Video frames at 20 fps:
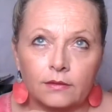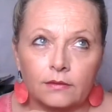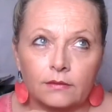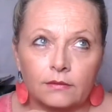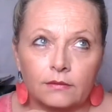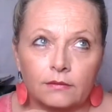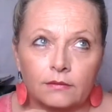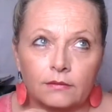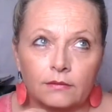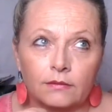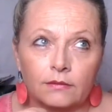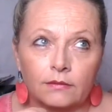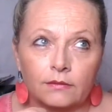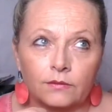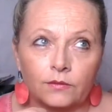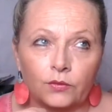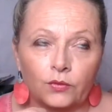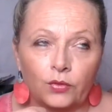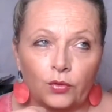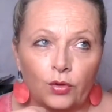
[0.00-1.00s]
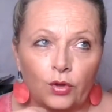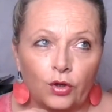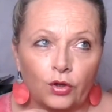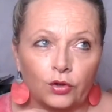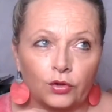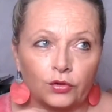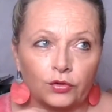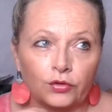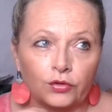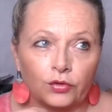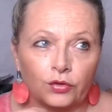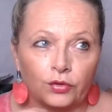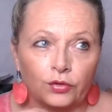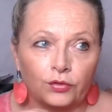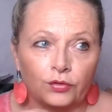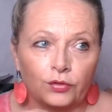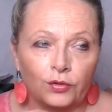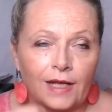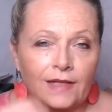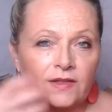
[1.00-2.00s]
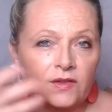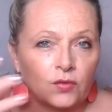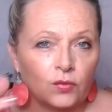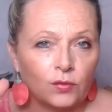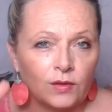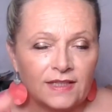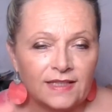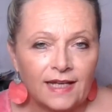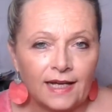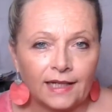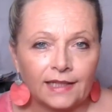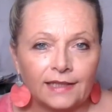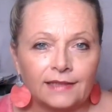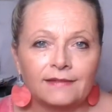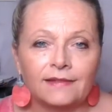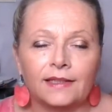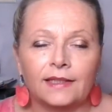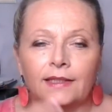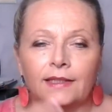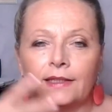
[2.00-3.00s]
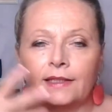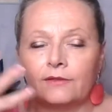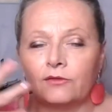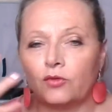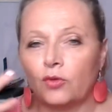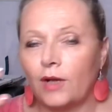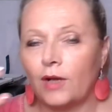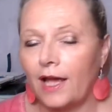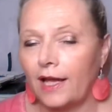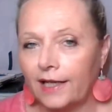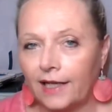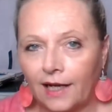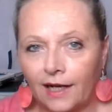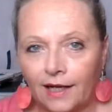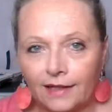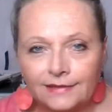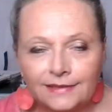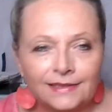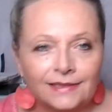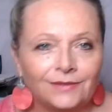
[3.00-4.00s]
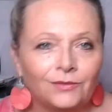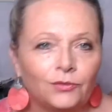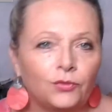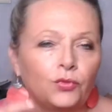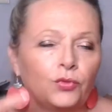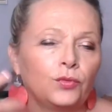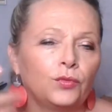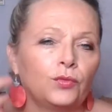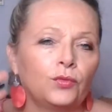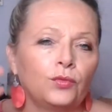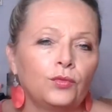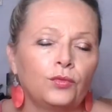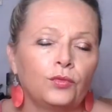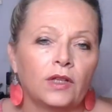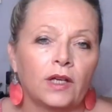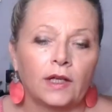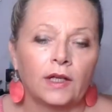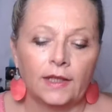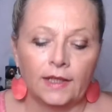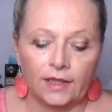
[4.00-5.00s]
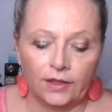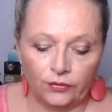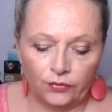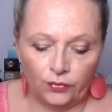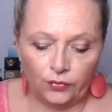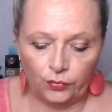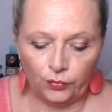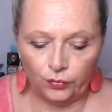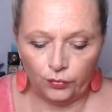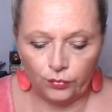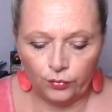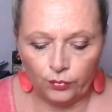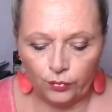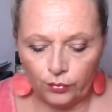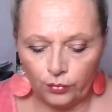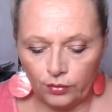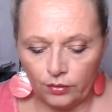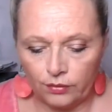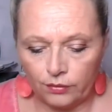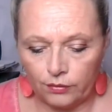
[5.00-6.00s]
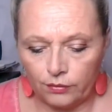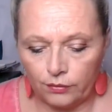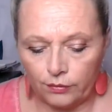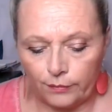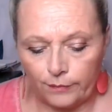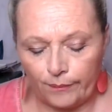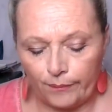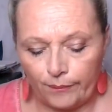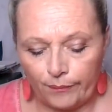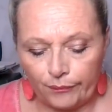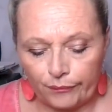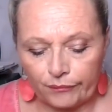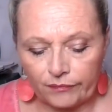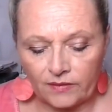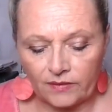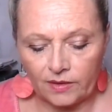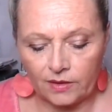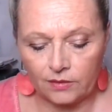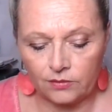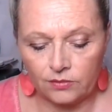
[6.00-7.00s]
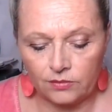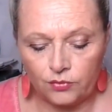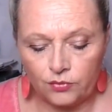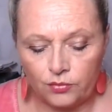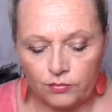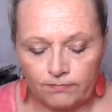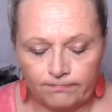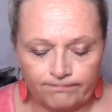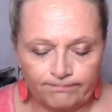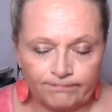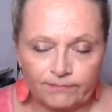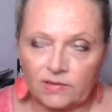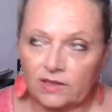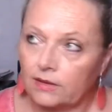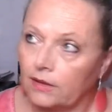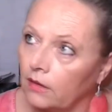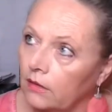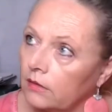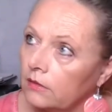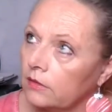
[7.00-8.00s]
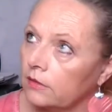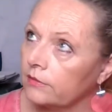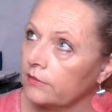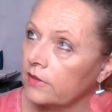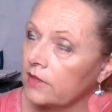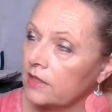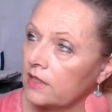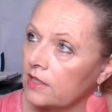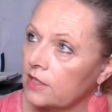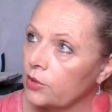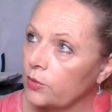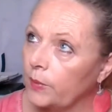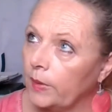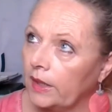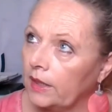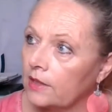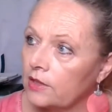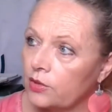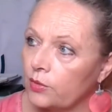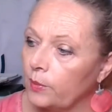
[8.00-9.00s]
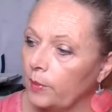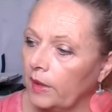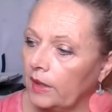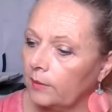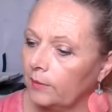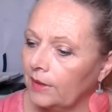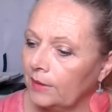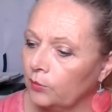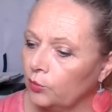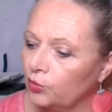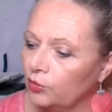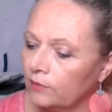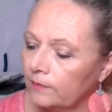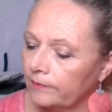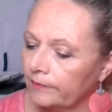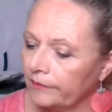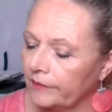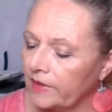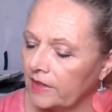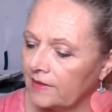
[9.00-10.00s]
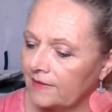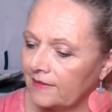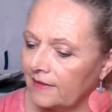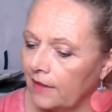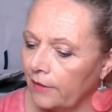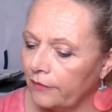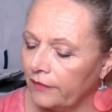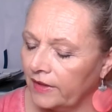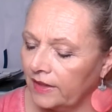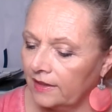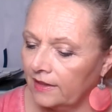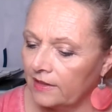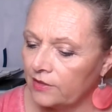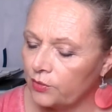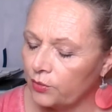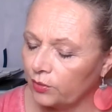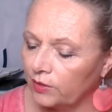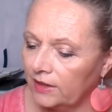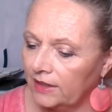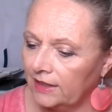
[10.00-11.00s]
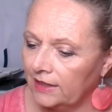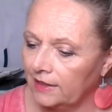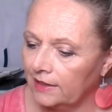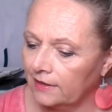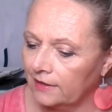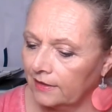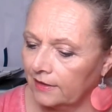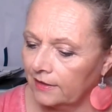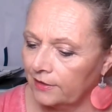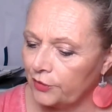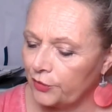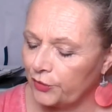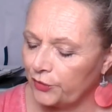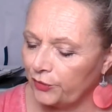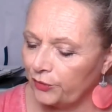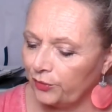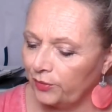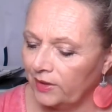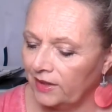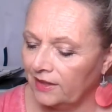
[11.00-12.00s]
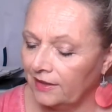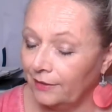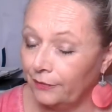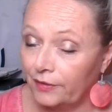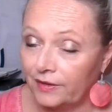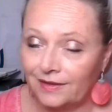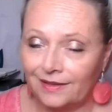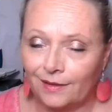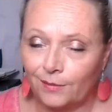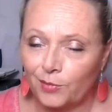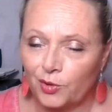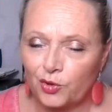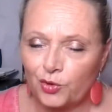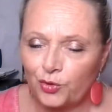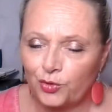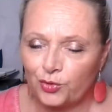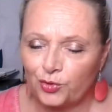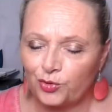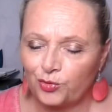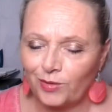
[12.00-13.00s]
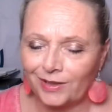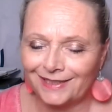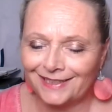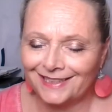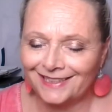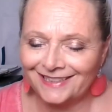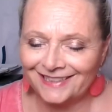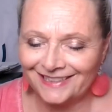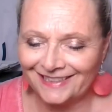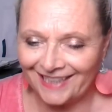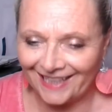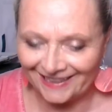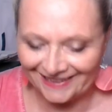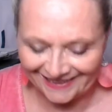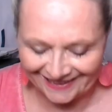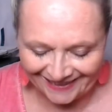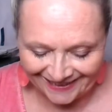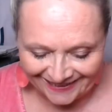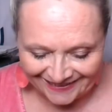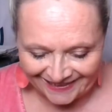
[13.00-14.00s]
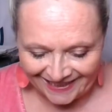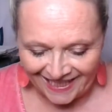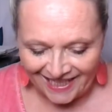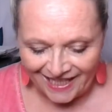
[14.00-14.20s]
de l'ordre de la solidarité, de la gratitude, de... Oh, je, je perds mes mots c'est la fin de la journée, je suis, il fait tellement chaud, je dois être déshydratée.